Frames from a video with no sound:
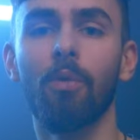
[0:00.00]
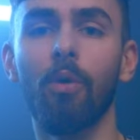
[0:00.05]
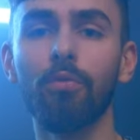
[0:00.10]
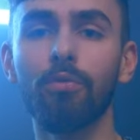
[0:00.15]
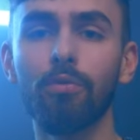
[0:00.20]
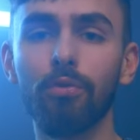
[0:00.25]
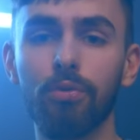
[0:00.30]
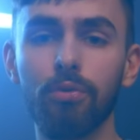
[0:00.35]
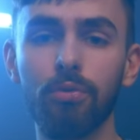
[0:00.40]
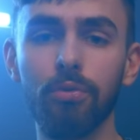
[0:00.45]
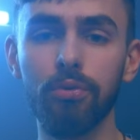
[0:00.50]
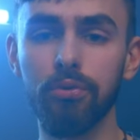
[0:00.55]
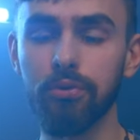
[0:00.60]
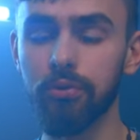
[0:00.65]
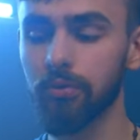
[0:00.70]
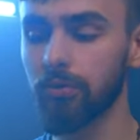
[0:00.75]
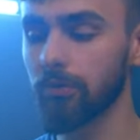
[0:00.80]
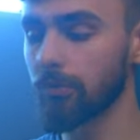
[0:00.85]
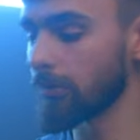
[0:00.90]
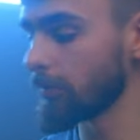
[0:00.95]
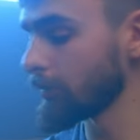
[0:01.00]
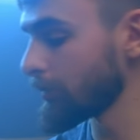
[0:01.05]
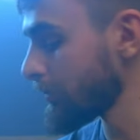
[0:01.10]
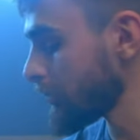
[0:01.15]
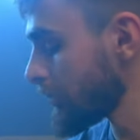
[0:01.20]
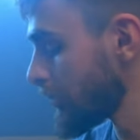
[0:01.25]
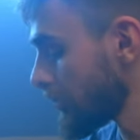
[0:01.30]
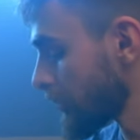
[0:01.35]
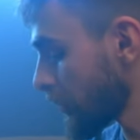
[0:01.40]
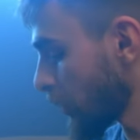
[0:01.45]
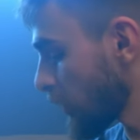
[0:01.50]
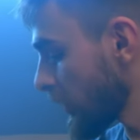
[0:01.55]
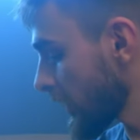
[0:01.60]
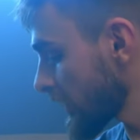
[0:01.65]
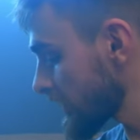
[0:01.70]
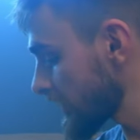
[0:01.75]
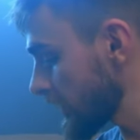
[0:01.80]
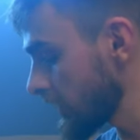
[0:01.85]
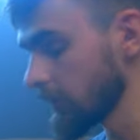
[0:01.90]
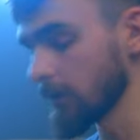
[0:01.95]
Bon, du coup,
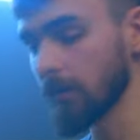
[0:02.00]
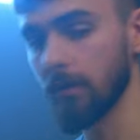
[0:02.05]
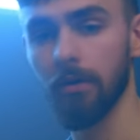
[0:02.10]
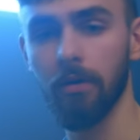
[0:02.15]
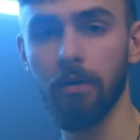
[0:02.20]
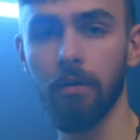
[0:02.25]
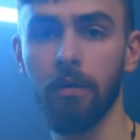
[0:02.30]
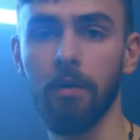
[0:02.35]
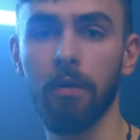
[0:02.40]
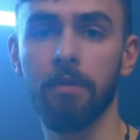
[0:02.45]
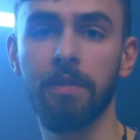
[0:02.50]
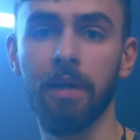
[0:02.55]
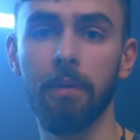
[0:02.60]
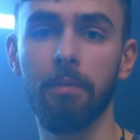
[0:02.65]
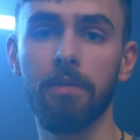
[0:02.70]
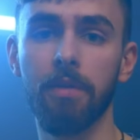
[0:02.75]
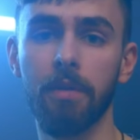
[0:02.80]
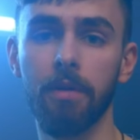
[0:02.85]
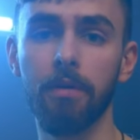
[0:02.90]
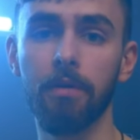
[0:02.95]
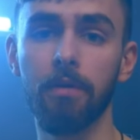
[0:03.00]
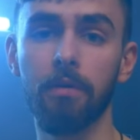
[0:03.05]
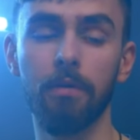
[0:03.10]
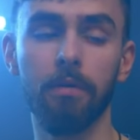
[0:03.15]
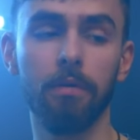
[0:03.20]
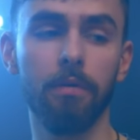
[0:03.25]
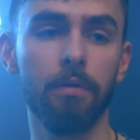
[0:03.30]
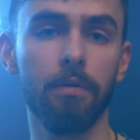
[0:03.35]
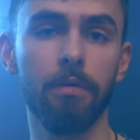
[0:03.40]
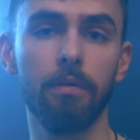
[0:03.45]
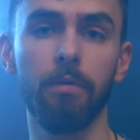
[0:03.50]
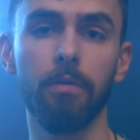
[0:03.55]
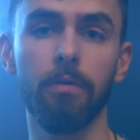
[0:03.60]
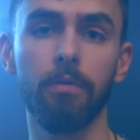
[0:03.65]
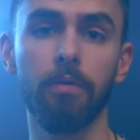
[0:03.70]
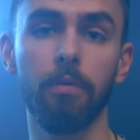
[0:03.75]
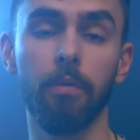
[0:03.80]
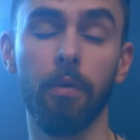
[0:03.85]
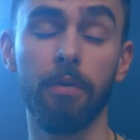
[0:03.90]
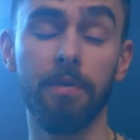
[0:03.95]
première scène terminée. Séquence, ouais.
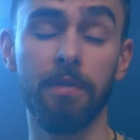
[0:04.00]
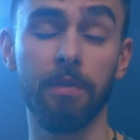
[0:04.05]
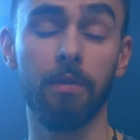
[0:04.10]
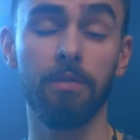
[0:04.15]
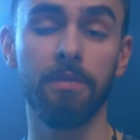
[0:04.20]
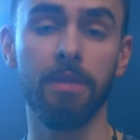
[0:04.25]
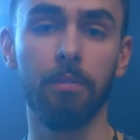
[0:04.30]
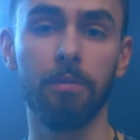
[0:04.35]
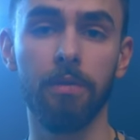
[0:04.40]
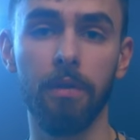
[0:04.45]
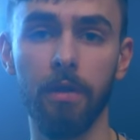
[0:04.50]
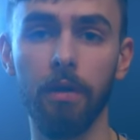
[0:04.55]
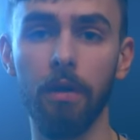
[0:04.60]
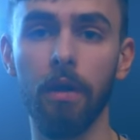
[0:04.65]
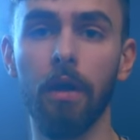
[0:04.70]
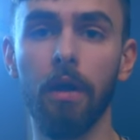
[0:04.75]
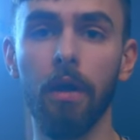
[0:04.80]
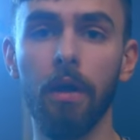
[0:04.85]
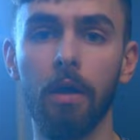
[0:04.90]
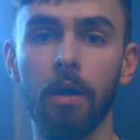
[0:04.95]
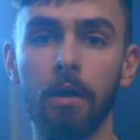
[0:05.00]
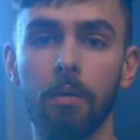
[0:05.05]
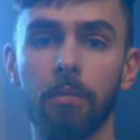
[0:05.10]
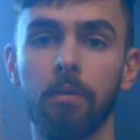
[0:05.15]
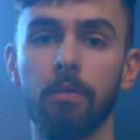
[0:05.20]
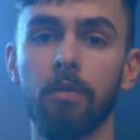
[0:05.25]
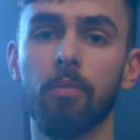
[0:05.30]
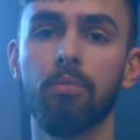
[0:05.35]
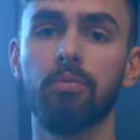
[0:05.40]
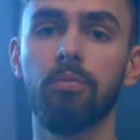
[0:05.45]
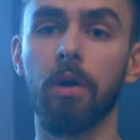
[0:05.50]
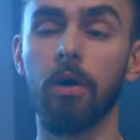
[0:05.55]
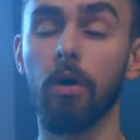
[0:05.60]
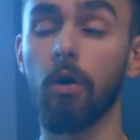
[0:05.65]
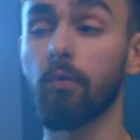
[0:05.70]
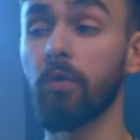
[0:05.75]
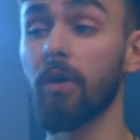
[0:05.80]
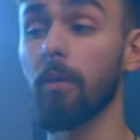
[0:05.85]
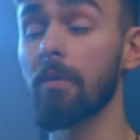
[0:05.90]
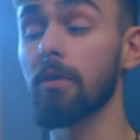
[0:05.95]
Donc, première séquence terminée. On va pouvoir
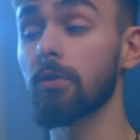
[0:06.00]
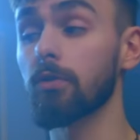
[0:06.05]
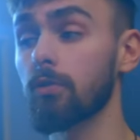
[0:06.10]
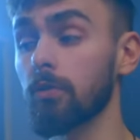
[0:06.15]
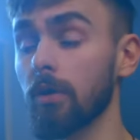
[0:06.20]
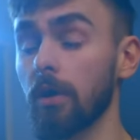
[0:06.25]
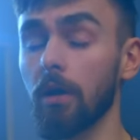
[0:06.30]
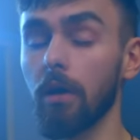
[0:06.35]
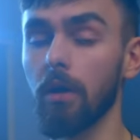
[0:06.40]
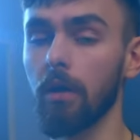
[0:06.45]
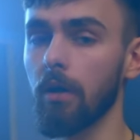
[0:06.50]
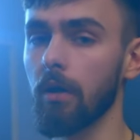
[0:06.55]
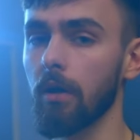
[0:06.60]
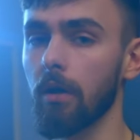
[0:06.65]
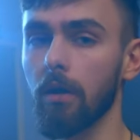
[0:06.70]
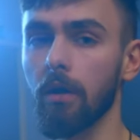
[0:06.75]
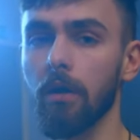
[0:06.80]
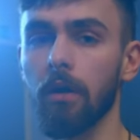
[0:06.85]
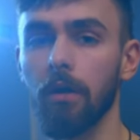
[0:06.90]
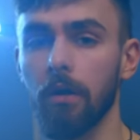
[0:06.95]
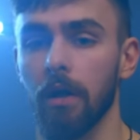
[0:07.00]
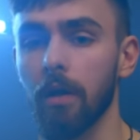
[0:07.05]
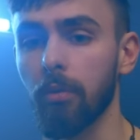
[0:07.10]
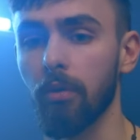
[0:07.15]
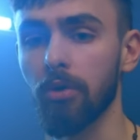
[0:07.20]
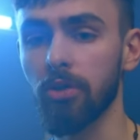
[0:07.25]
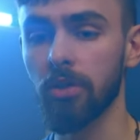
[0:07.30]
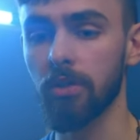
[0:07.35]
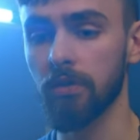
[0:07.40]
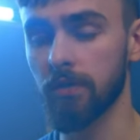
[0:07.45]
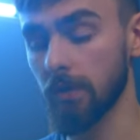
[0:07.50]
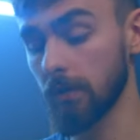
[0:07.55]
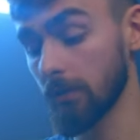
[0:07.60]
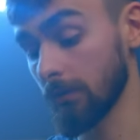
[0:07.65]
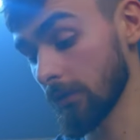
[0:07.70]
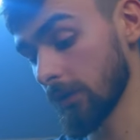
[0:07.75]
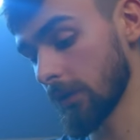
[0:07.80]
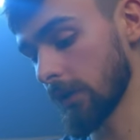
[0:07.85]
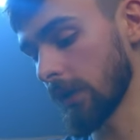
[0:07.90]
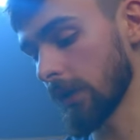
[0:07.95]
enfin basculer à la, prochaine scène,
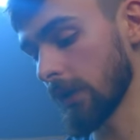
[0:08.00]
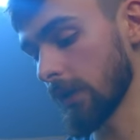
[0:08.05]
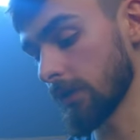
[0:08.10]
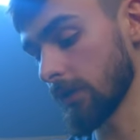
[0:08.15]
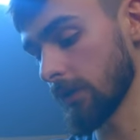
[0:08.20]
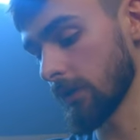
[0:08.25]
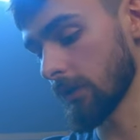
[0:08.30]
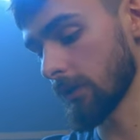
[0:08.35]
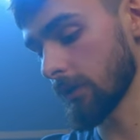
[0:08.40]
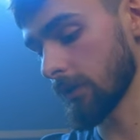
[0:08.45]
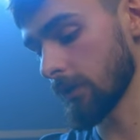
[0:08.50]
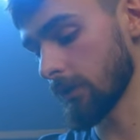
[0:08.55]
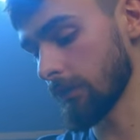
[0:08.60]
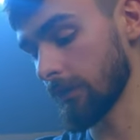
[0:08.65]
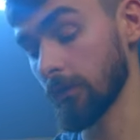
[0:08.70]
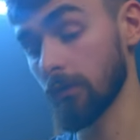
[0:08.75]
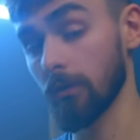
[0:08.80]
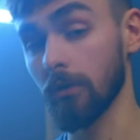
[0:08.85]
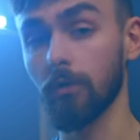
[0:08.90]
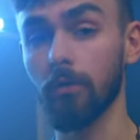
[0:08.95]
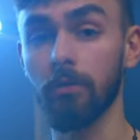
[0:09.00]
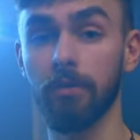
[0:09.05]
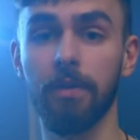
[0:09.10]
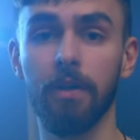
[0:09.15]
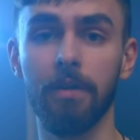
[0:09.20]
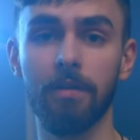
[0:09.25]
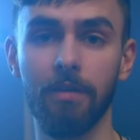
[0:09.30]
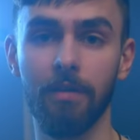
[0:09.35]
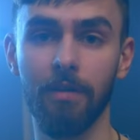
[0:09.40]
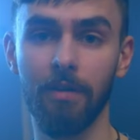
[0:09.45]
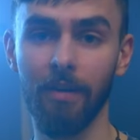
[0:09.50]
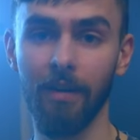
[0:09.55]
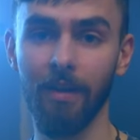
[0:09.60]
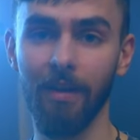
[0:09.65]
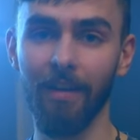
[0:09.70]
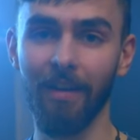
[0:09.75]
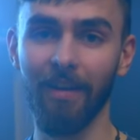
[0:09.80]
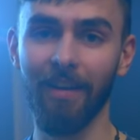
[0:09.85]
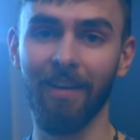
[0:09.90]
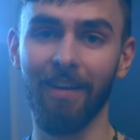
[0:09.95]
donc là il est déjà 22h34.
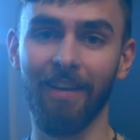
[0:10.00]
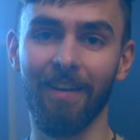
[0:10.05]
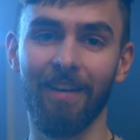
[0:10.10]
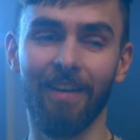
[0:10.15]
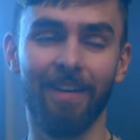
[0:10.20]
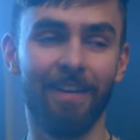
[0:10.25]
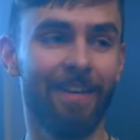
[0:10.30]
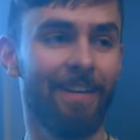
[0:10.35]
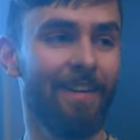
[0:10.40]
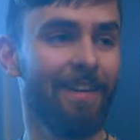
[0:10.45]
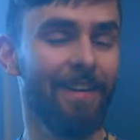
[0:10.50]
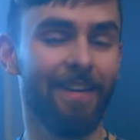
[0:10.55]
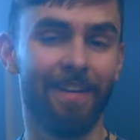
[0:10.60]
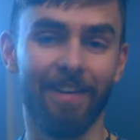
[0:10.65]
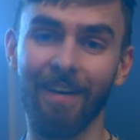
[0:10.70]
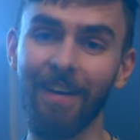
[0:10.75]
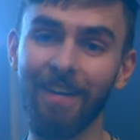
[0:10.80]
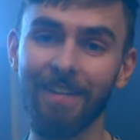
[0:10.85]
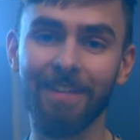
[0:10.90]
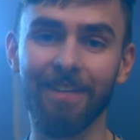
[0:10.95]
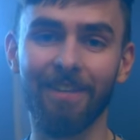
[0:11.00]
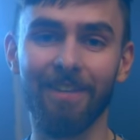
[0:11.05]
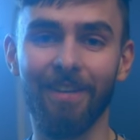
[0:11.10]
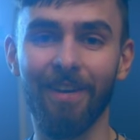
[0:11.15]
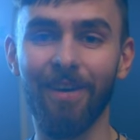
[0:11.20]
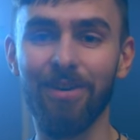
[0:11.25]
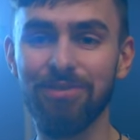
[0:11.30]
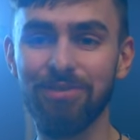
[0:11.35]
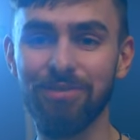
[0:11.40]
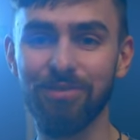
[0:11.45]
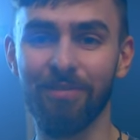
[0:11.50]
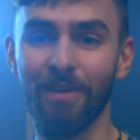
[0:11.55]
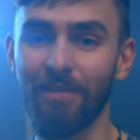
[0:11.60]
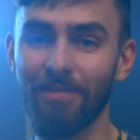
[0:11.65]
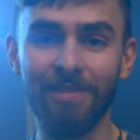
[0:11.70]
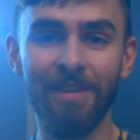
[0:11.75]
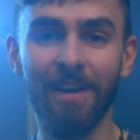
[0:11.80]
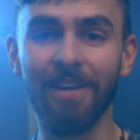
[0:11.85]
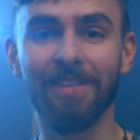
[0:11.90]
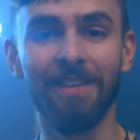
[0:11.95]
Euh, ah ouais, ça va
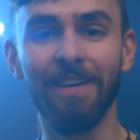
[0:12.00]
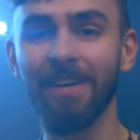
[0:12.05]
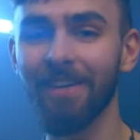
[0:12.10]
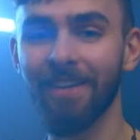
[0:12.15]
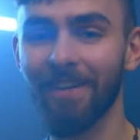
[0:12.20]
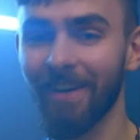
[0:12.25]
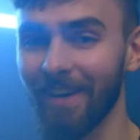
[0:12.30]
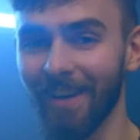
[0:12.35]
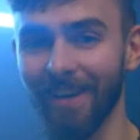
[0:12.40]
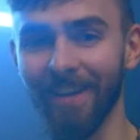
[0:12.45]
finir tard quoi.